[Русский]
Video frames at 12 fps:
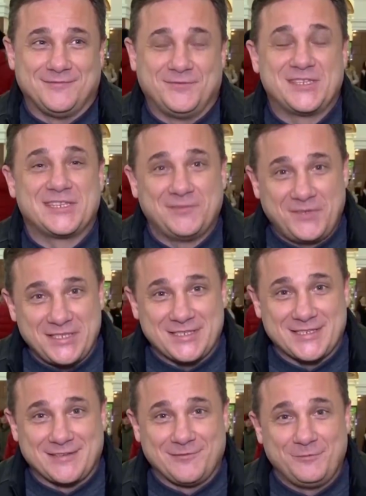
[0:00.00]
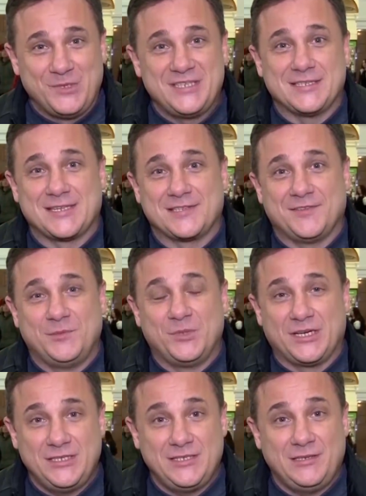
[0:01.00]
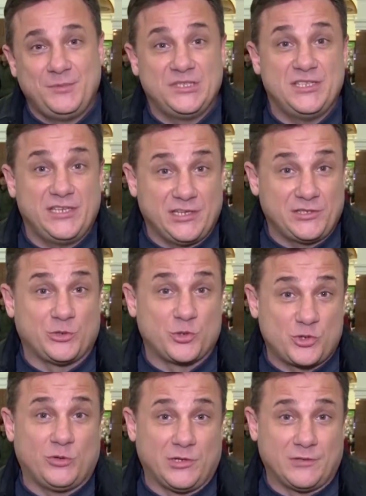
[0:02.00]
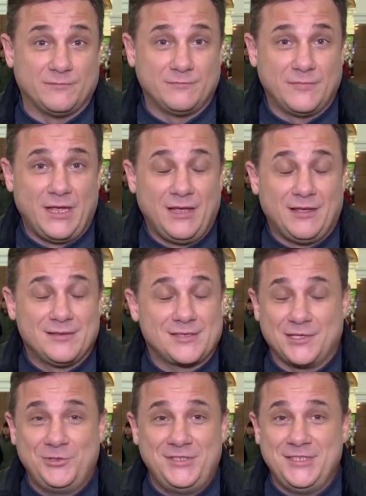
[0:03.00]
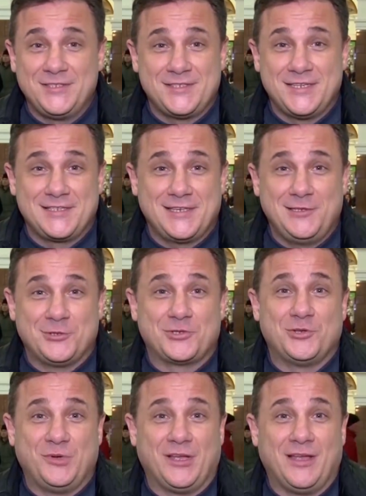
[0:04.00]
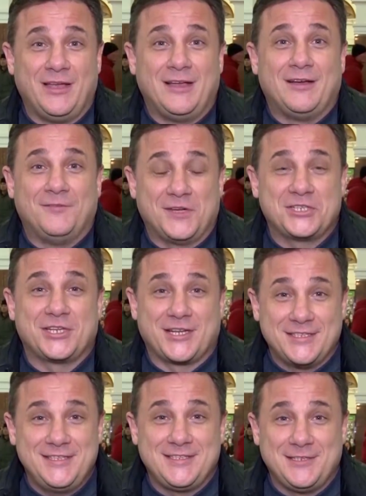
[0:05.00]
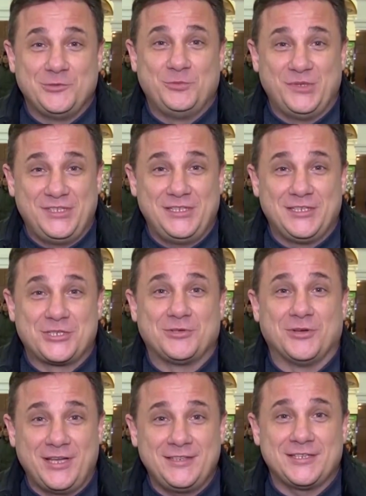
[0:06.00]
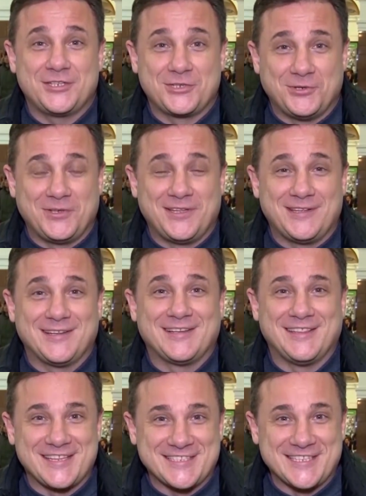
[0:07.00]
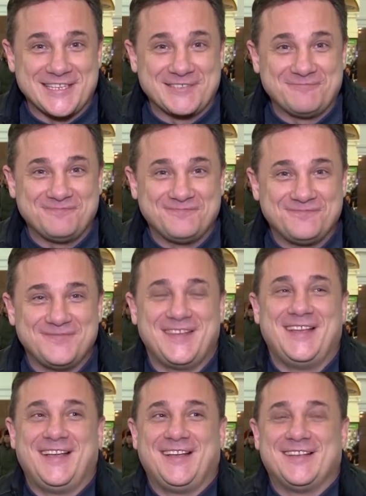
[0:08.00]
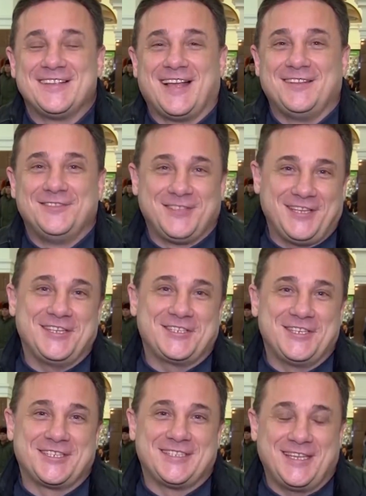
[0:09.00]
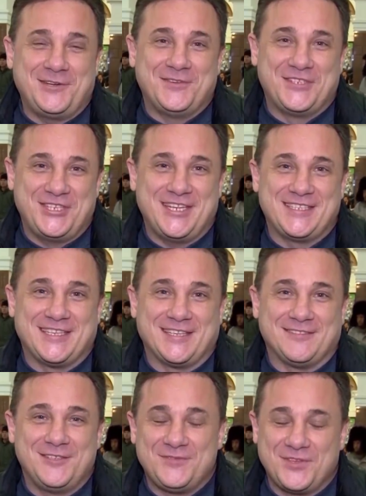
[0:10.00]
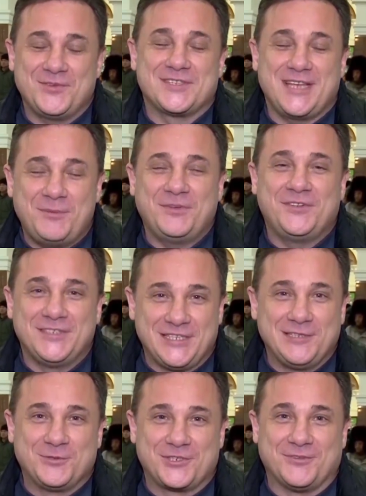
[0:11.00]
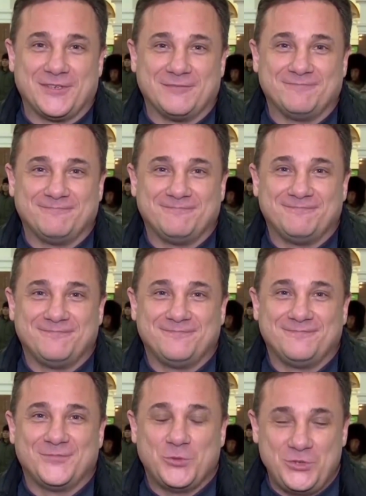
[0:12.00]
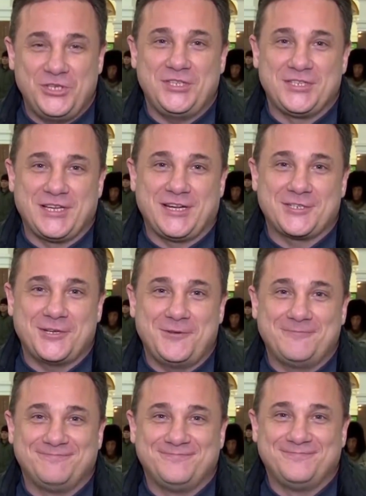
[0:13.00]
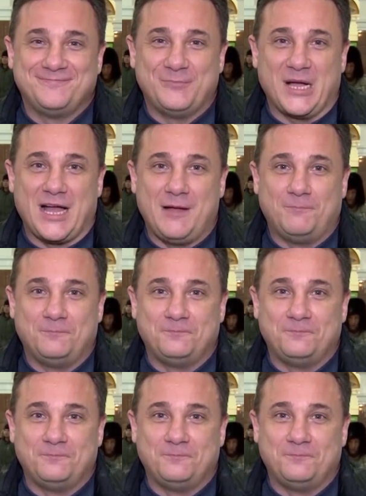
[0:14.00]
вызываться вместе со своими родителями к директору школы. С одной единственной целью, чтобы ваши родители убедились, что эта школа классная. Ну и, конечно же, здоровья, счастья и всего самого наилучшего. Учитесь хорошо. Пока.